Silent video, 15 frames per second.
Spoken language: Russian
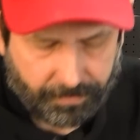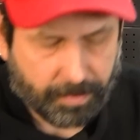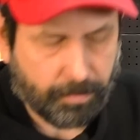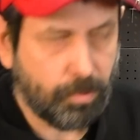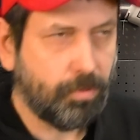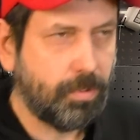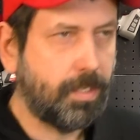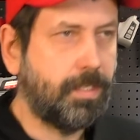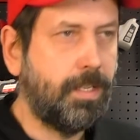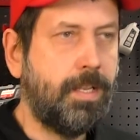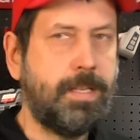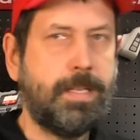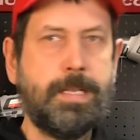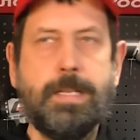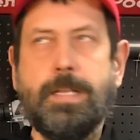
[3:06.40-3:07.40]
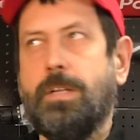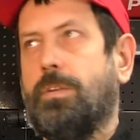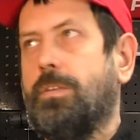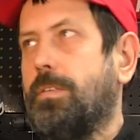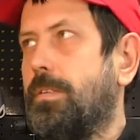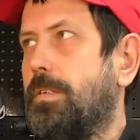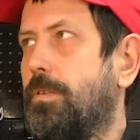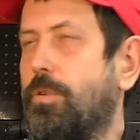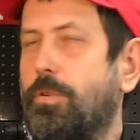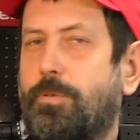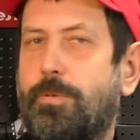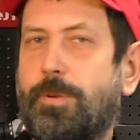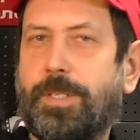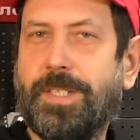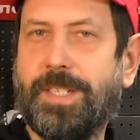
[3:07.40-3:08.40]
где был у нас э,
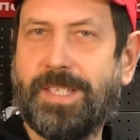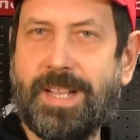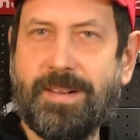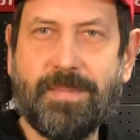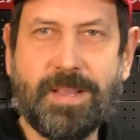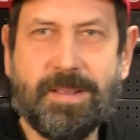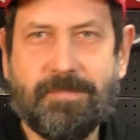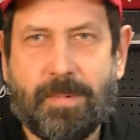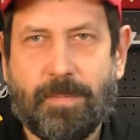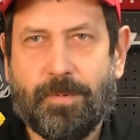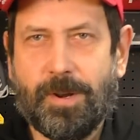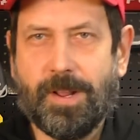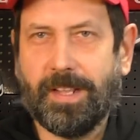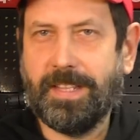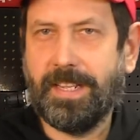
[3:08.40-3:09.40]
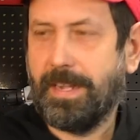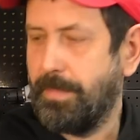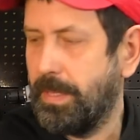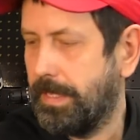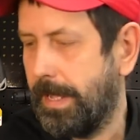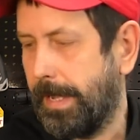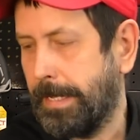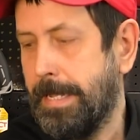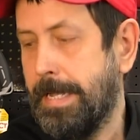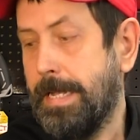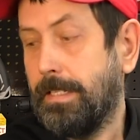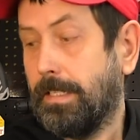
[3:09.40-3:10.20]
конкурс на самый популярный комментарий.